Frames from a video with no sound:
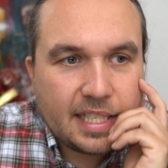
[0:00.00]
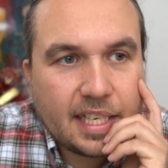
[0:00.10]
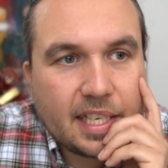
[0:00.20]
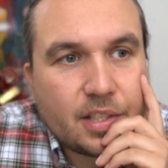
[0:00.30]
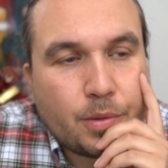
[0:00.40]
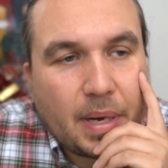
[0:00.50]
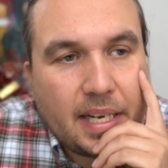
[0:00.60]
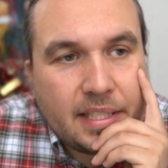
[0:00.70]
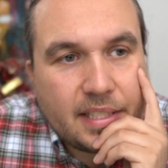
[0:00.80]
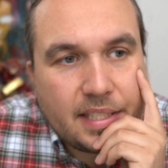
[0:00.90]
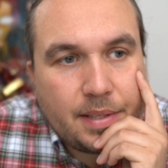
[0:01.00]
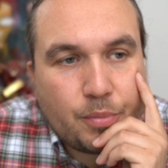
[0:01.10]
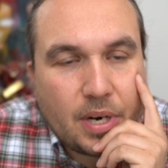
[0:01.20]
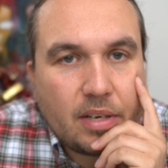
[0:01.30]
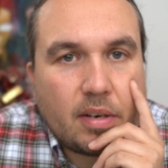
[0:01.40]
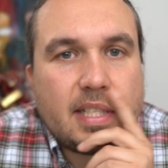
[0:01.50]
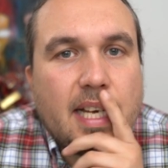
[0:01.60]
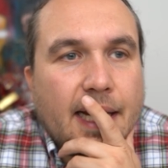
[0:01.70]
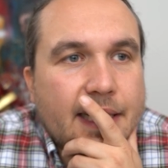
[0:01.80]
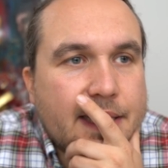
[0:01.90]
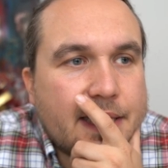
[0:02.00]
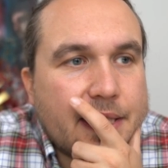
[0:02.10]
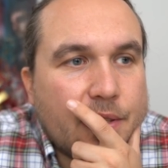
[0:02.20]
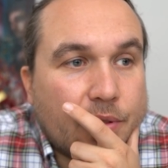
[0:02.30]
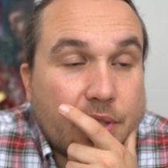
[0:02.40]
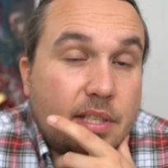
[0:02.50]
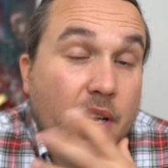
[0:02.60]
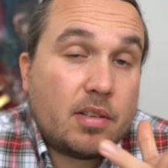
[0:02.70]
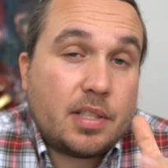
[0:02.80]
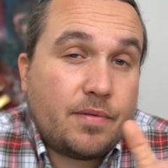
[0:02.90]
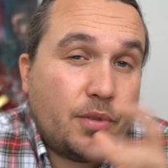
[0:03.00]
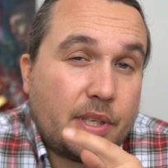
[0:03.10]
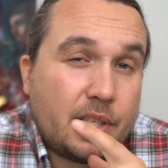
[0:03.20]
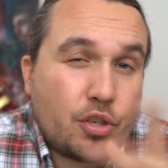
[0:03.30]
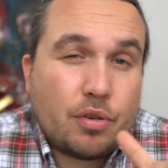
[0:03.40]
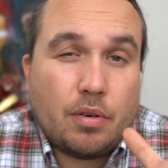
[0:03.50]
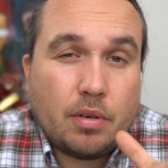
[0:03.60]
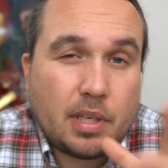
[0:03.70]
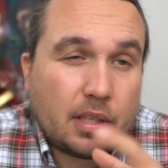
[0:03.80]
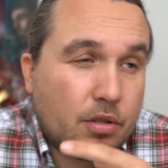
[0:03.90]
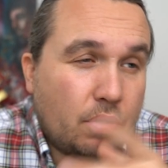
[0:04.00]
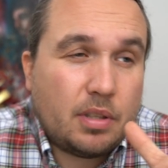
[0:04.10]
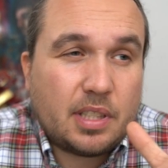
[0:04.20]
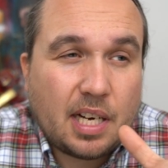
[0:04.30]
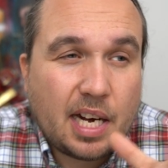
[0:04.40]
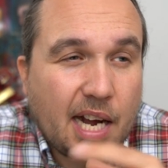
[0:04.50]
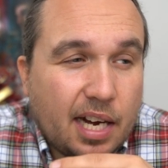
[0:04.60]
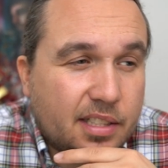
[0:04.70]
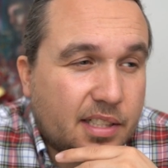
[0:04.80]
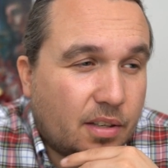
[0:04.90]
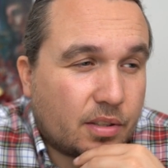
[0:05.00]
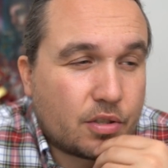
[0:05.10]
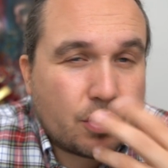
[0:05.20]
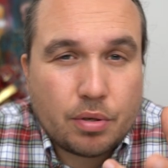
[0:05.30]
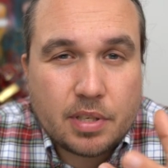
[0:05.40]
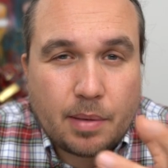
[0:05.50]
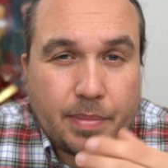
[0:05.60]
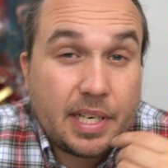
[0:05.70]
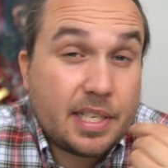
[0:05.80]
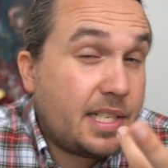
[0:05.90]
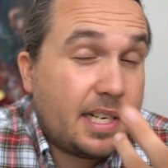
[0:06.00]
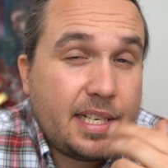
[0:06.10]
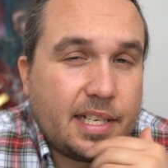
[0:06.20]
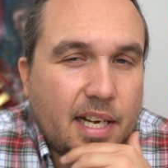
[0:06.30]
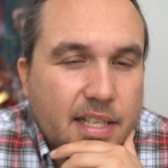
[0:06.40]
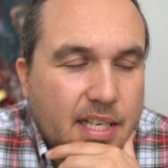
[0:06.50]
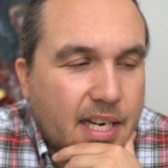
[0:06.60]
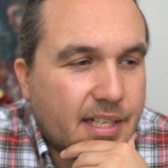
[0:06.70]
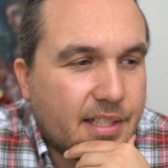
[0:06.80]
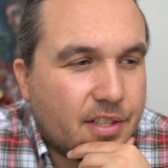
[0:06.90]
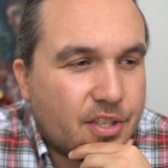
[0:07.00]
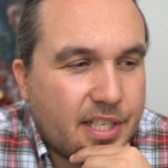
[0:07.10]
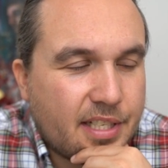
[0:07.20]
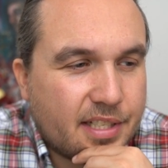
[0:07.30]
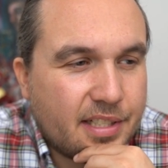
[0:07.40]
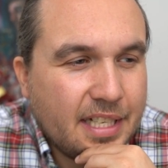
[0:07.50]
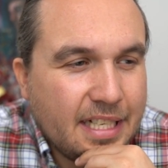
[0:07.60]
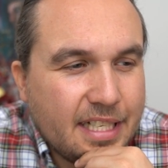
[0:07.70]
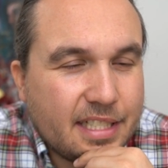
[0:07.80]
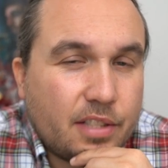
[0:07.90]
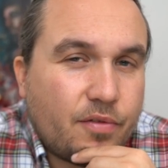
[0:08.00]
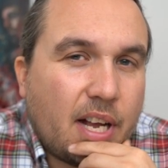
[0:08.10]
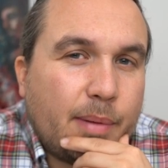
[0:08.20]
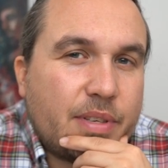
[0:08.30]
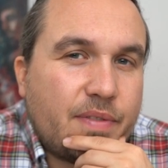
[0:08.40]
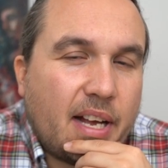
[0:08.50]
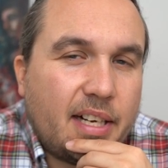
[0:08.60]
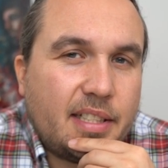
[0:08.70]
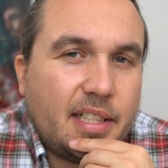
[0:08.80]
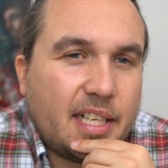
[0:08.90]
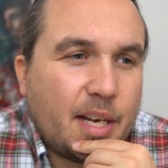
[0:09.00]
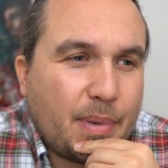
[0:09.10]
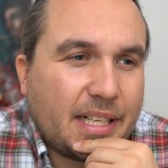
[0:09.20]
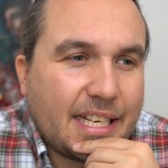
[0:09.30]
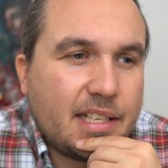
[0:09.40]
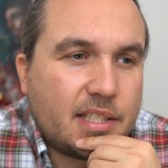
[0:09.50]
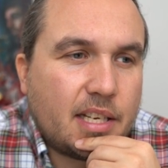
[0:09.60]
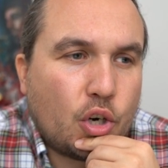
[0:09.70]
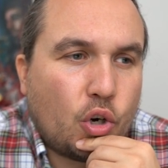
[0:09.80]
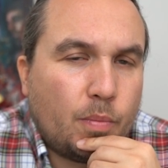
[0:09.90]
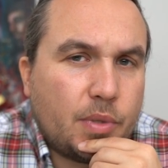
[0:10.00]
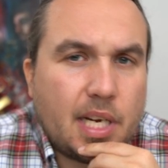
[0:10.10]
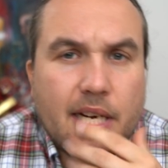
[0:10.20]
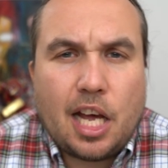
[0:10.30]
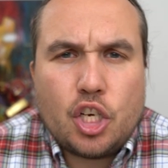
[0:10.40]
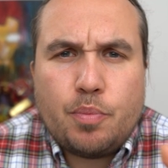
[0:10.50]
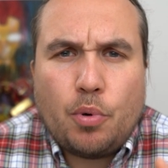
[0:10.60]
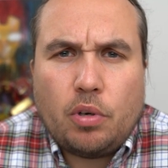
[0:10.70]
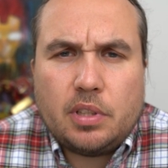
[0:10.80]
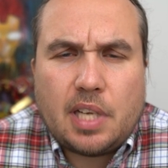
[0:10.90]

Denn sobald die Brennocks einziehen und dieses Haus ist wirklich schön, hat einen tollen Charakter und ein schönes Ambiente, sicherlich eine ganz eigene Geschichte, ist es vor allem das Verhalten der Nachbarn ringsherum, die einen Anspruch